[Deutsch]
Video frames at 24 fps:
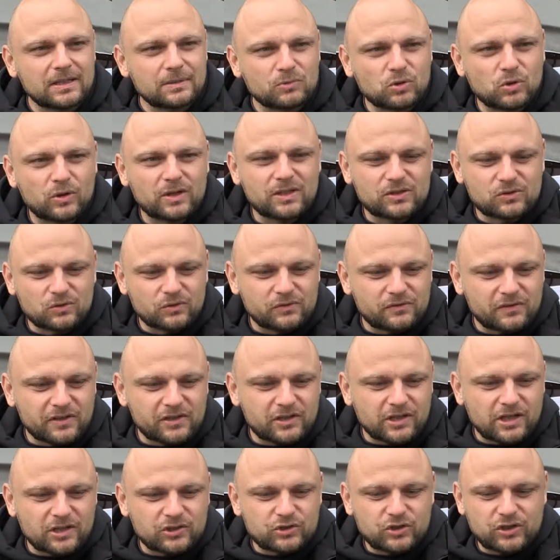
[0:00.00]
Im
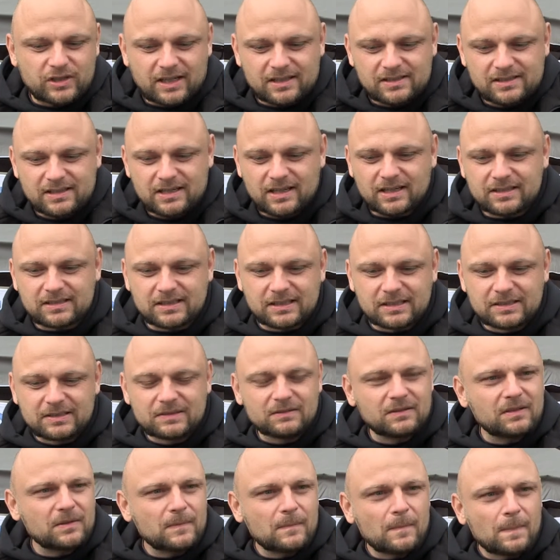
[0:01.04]
Koalitionsvertrag steht ganz klar drin,
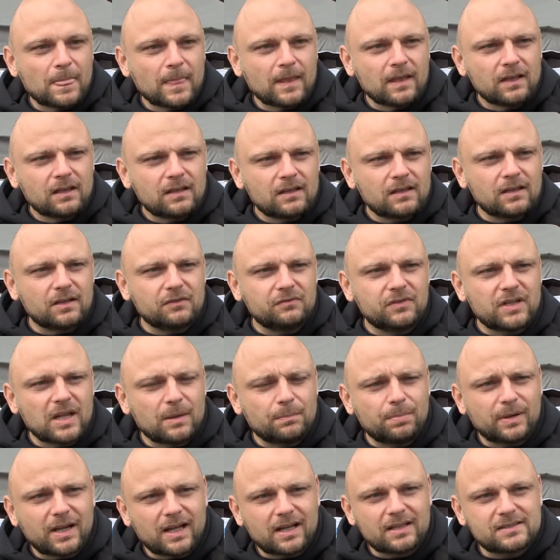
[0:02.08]
äh, wie der
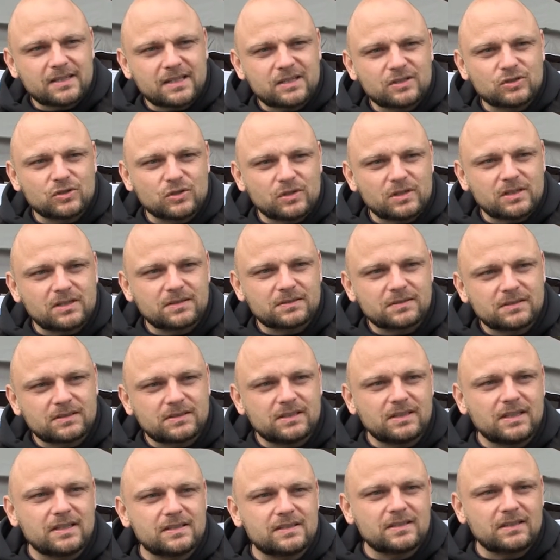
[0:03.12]
Plan sein soll die
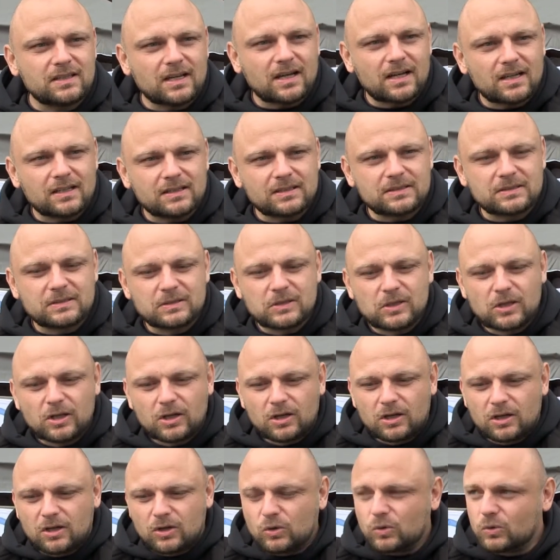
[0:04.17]
nächsten Jahre.
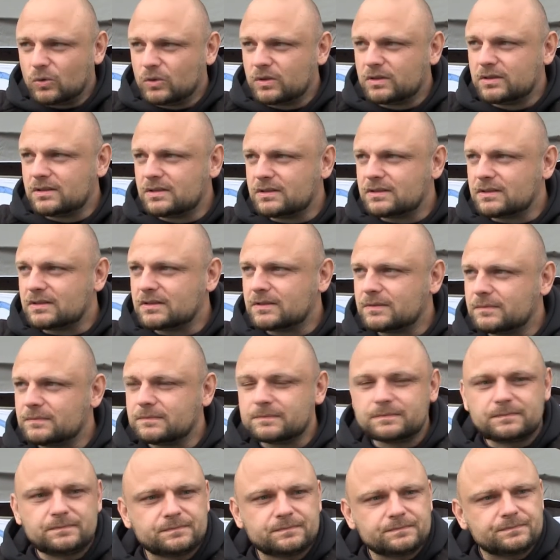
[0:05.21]
Und, Kannst du äh, sagen,
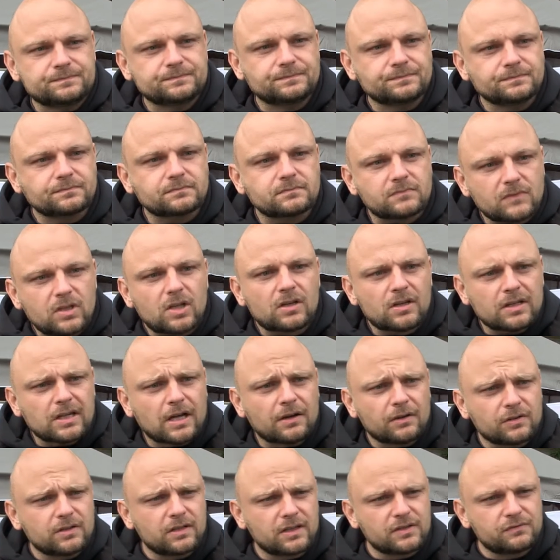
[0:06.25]
drin steht?
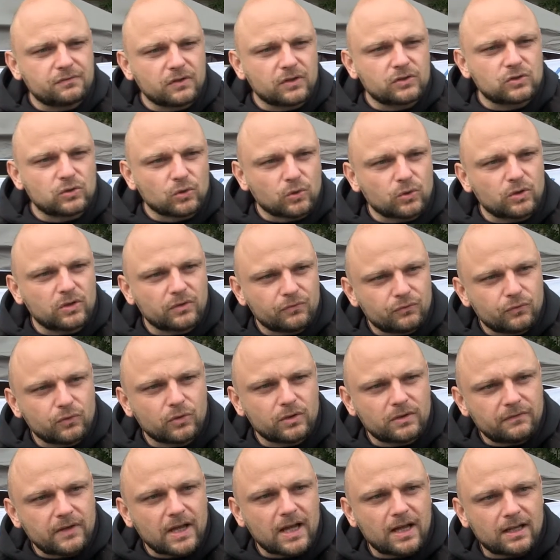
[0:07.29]
Ja, dass wir
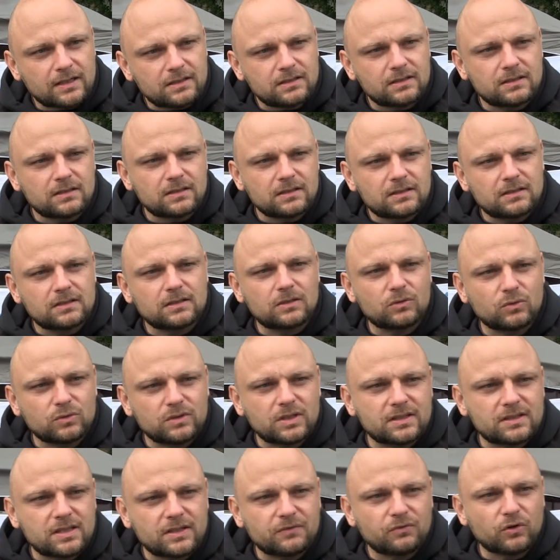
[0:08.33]
zurückgeführt werden äh,
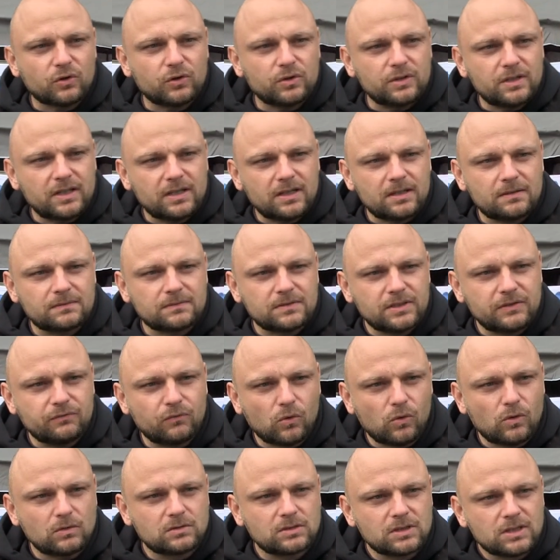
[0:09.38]
unter
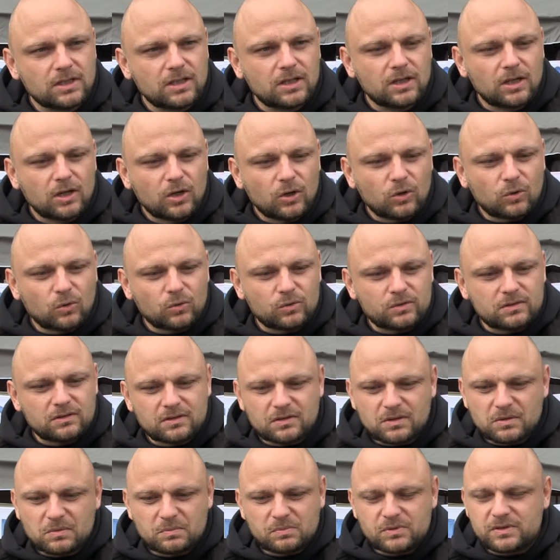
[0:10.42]
TVÖD-Niveau. Und
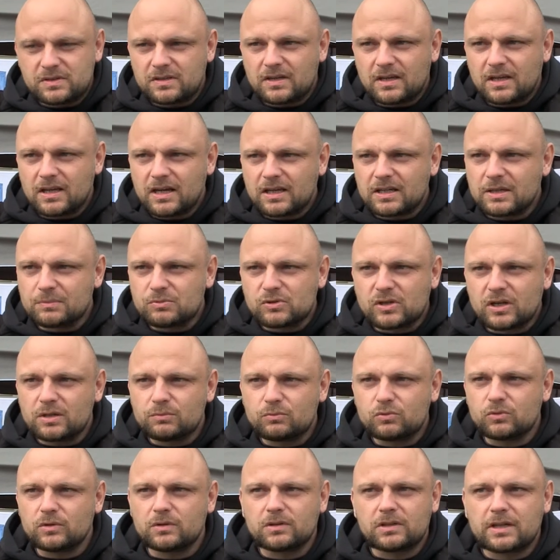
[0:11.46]
äh, bis hierher gibt es
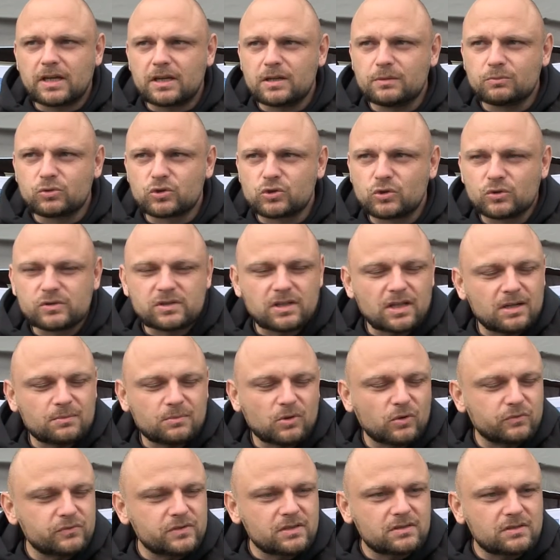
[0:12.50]
keine, keine Beschlusslage im
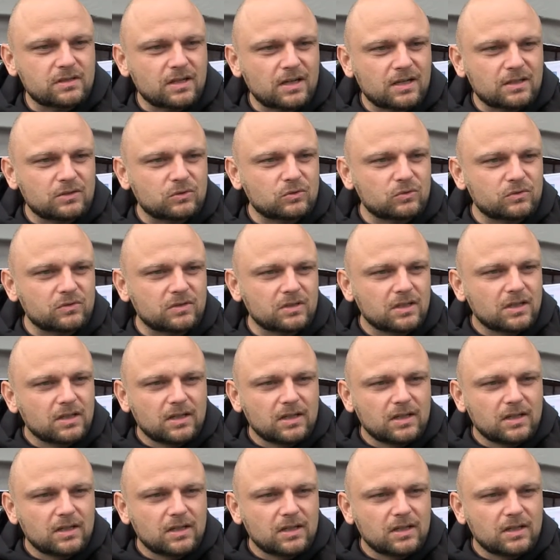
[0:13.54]
Aufsichtsrat. Und